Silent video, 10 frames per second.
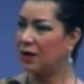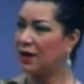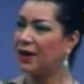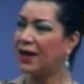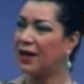
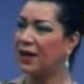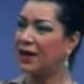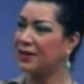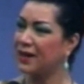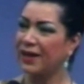
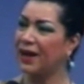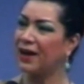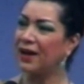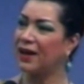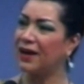le, traía
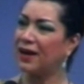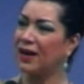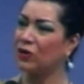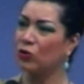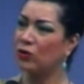el,
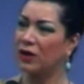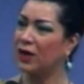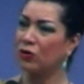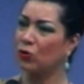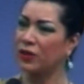
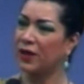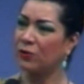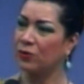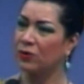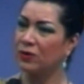el cordero.